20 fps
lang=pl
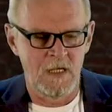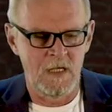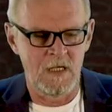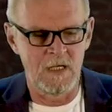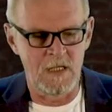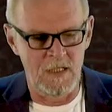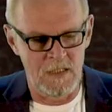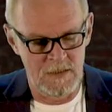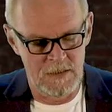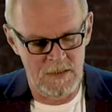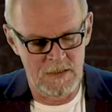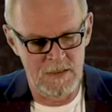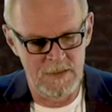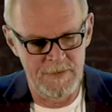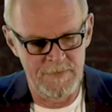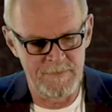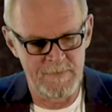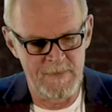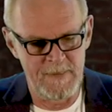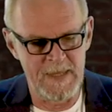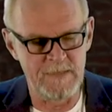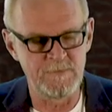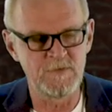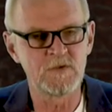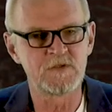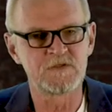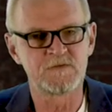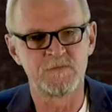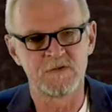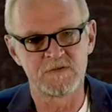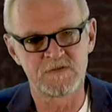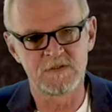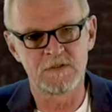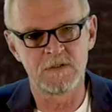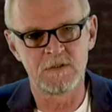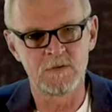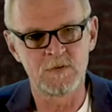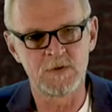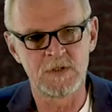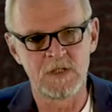Ach, na miłość
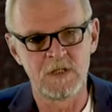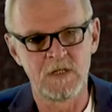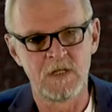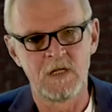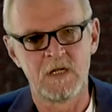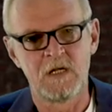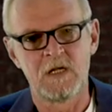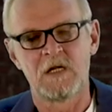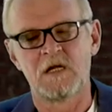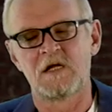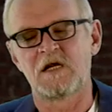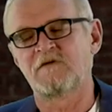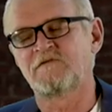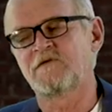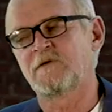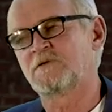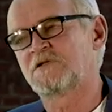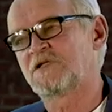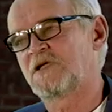boską Rafał